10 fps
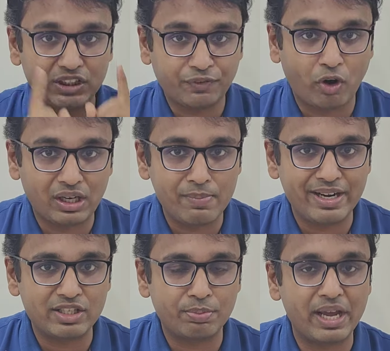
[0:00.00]
फर्स्ट 40
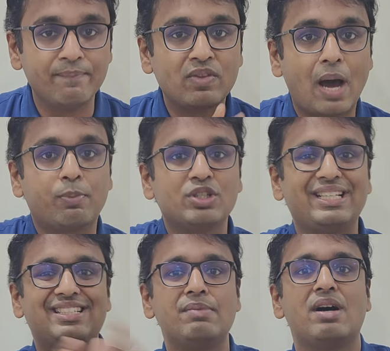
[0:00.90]
मिनट्स में आपको
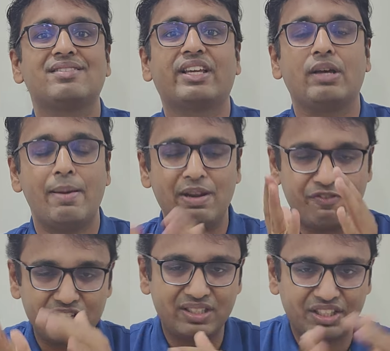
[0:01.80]
60 मार्क्स आई
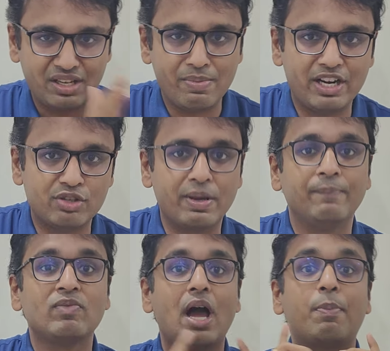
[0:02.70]
मीन फर्स्ट 60 मिनट्स
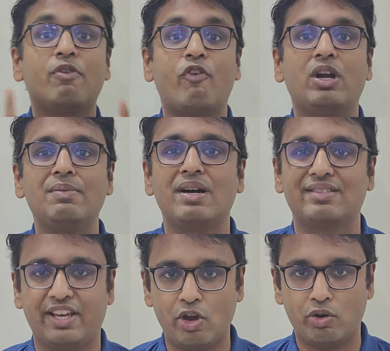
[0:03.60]
में आपको 40
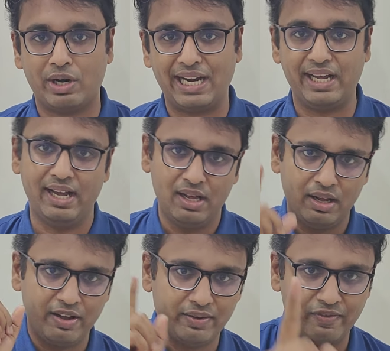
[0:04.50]
मार्क्स सिक्योर करना है
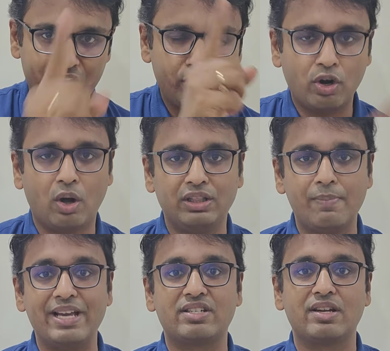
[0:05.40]
वेरी गुड ऑल
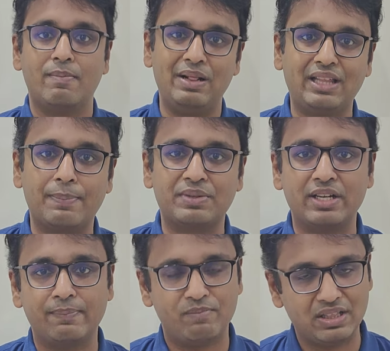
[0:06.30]
दी बेस्ट मिलते
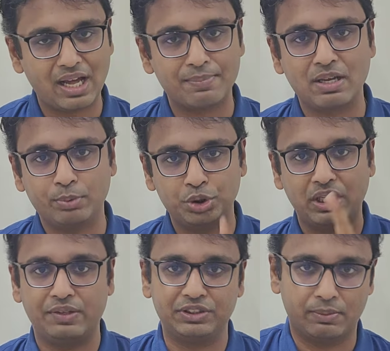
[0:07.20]
आपसे मिलते आपसे
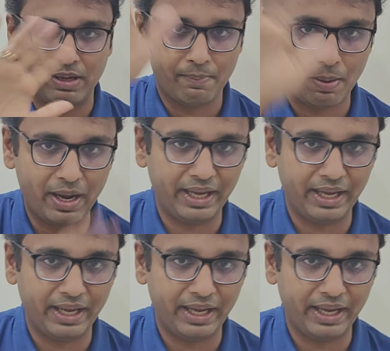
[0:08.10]
बूस्टर रिविजन में बाय